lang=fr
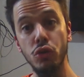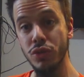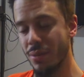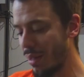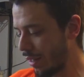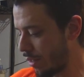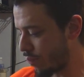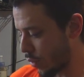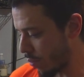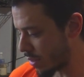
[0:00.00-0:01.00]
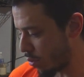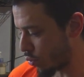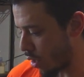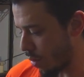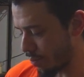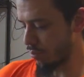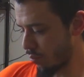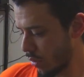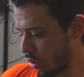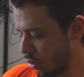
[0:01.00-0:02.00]
Je vous en parlerai un petit peu plus tard.
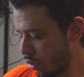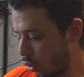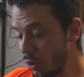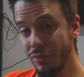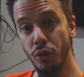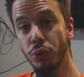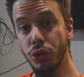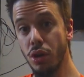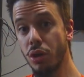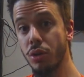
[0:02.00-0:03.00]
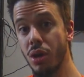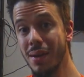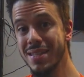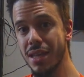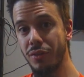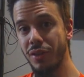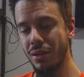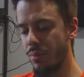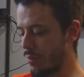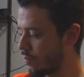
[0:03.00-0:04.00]
Au niveau de comment est-ce qu'elle
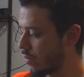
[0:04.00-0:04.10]
filme,